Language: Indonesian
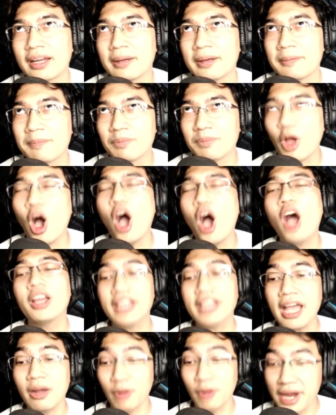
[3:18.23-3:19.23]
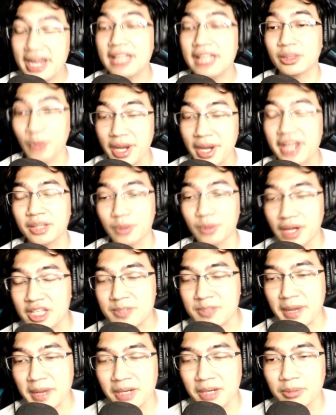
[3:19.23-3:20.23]
E oh iya, gue ingat, gue ingat, gue ingat
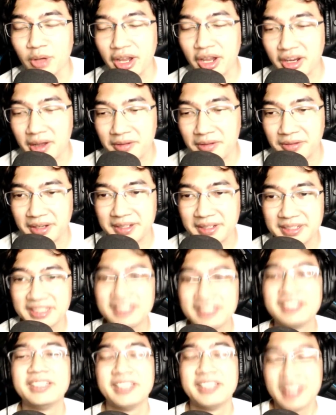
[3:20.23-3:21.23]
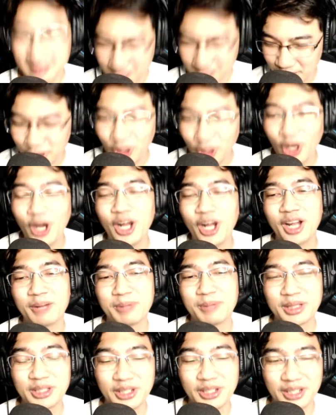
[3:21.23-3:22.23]
Spider ya, Blue IKP. Evos Round the Prime. Betul,
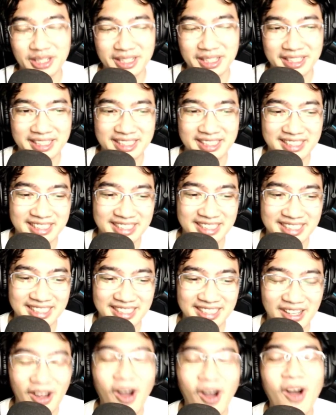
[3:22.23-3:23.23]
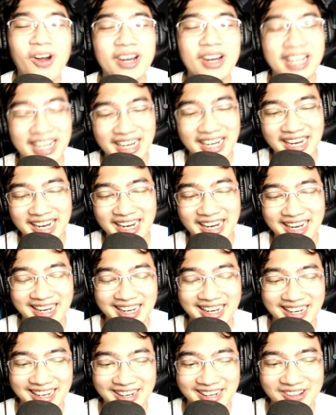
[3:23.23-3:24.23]
nah, betul. gue yang rukinya. Oke, okay,
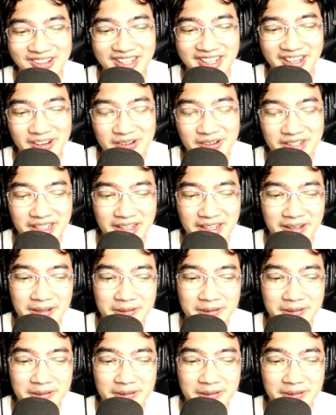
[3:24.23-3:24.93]
oke, okay, nah, oke. Okay.